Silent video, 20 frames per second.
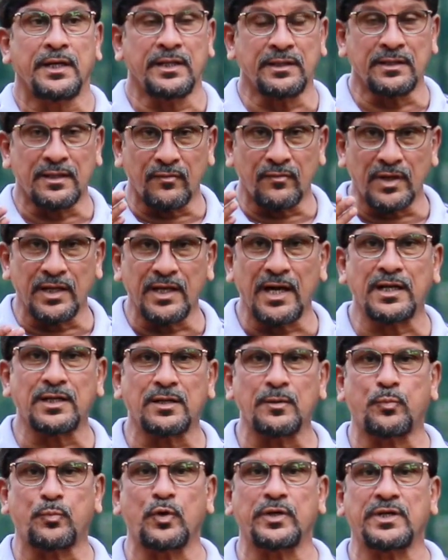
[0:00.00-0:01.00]
இந்த
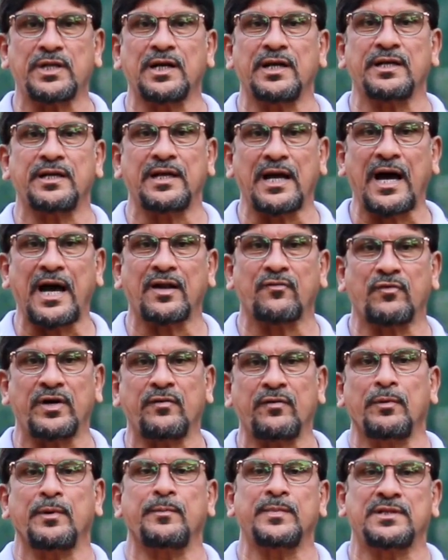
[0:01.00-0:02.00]
விளையாட்டு போட்டிகளை யார்
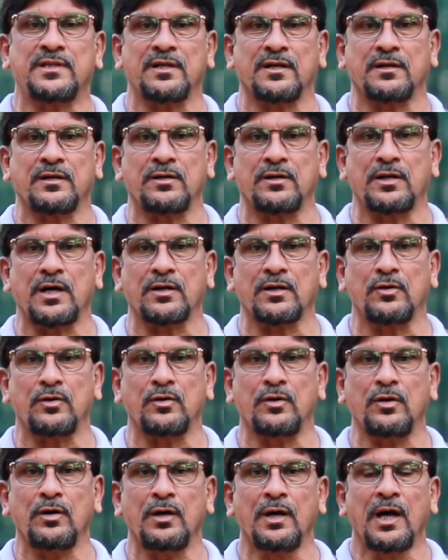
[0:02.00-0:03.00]

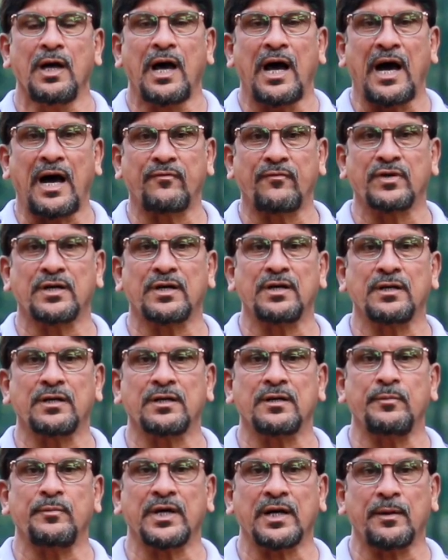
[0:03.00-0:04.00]
வடிவமைத்திருக்கின்றார்களோ
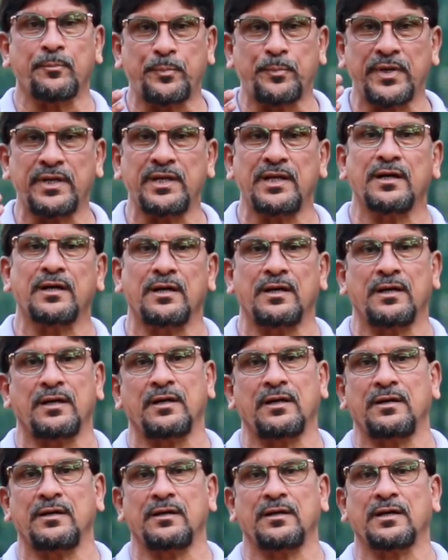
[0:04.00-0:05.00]
அவர்களுக்கு மிகப்பெரிய
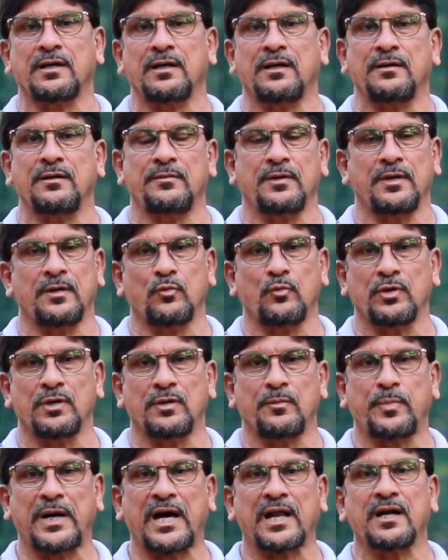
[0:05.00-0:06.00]

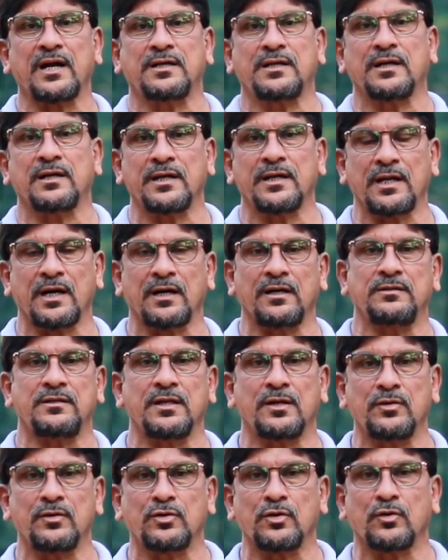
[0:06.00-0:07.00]
ஒரு பாராட்டுகளை நாங்கள்
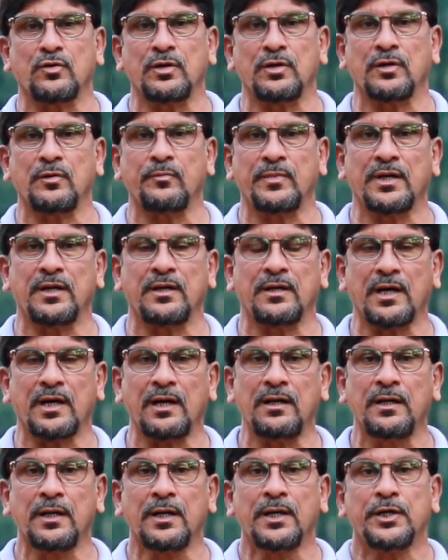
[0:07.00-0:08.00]
தெரிவித்துக் கொள்கிறோம்
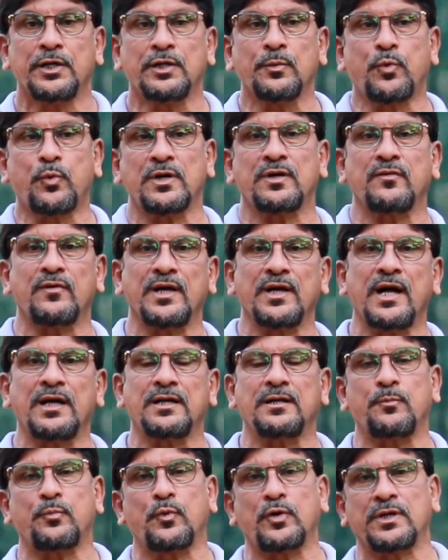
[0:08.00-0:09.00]
ஏனென்றால் இதுபோன்ற
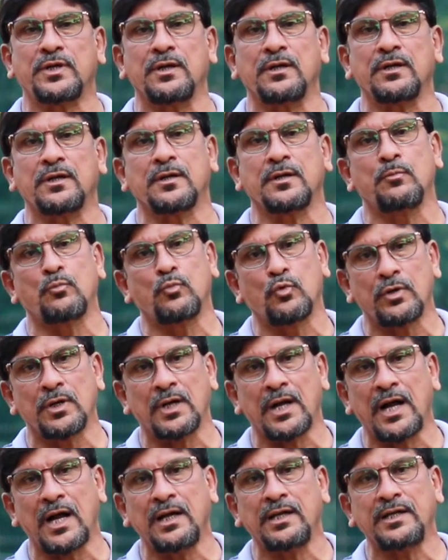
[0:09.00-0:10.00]
விளையாட்டுப் போட்டிகளுக்கு
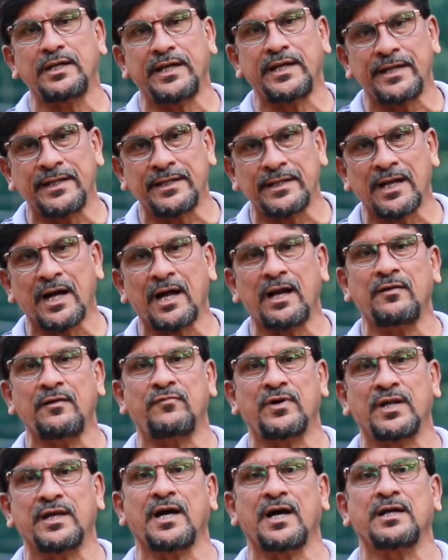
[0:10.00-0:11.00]
முன்னால் இந்நாள்
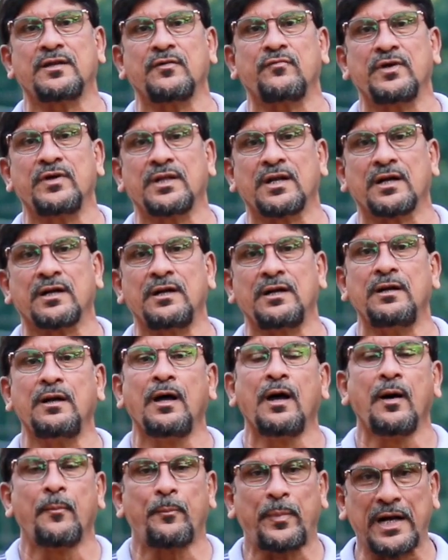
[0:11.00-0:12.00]
விளையாட்டு வீரர்கள்
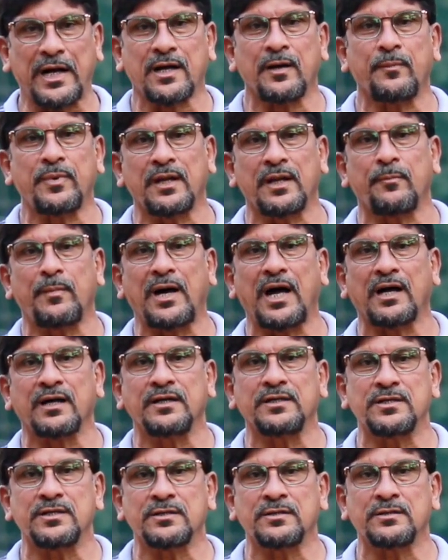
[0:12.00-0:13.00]

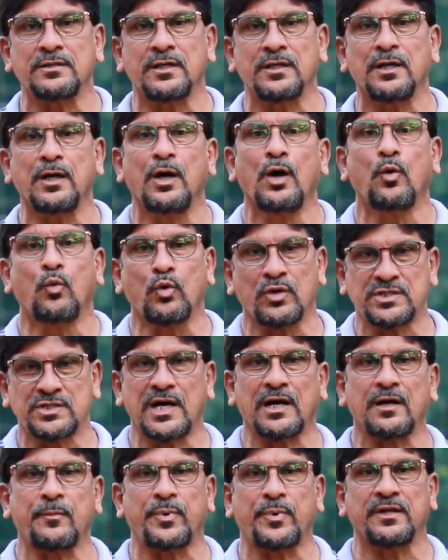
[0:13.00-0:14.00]
பக்கபலமாக இருந்து
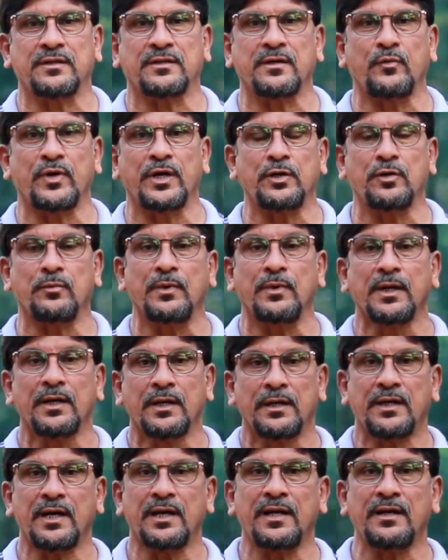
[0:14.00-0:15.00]
உற்சாகப்படுத்த வேண்டும்
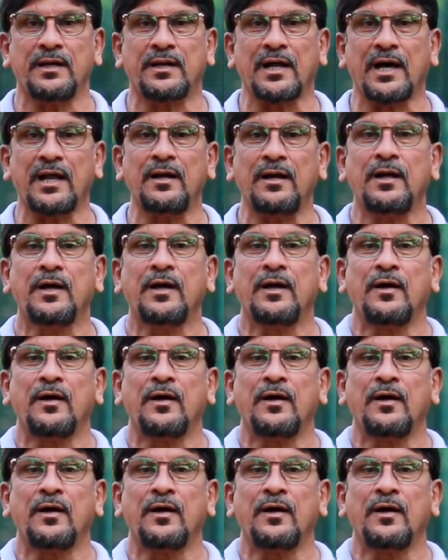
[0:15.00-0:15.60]
ஏனென்றால்